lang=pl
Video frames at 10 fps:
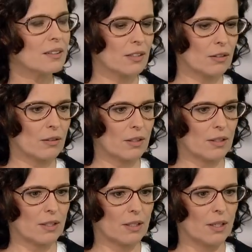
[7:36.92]
tęsknota
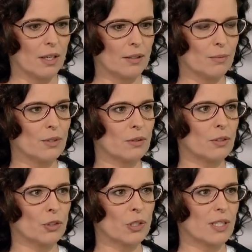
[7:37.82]
za tym, co
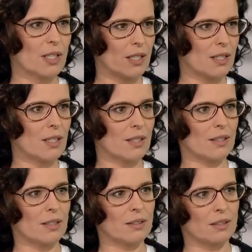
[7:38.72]
troszkę zakazane, tak?